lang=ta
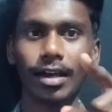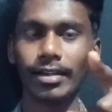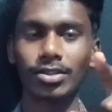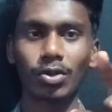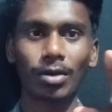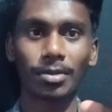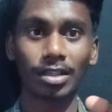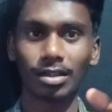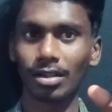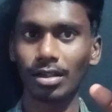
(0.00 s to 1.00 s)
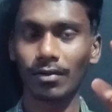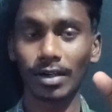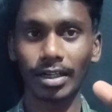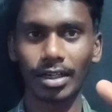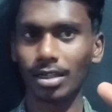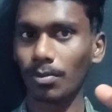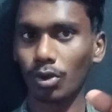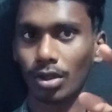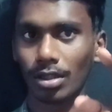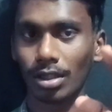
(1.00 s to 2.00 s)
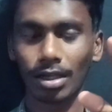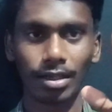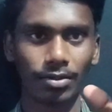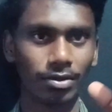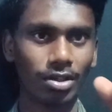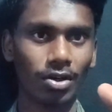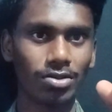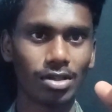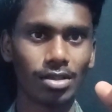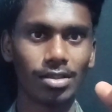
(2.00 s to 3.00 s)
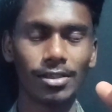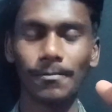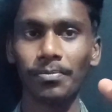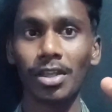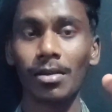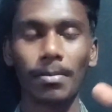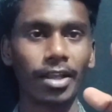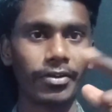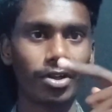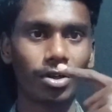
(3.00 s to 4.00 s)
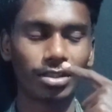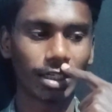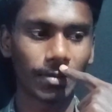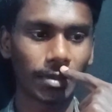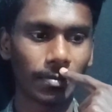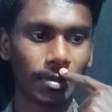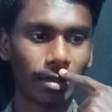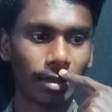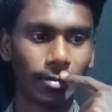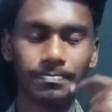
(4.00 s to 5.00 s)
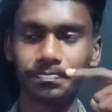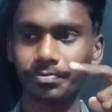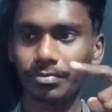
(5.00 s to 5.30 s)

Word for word: ஆக்சுவலாக பார்த்தீங்கன்னா நான் வண்டி எடுக்கும்போது தான் அந்த கலர் வந்து லான்ச் ஆச்சு பழைய வீடியோவில் செக் பண்ணி பாருங்கள்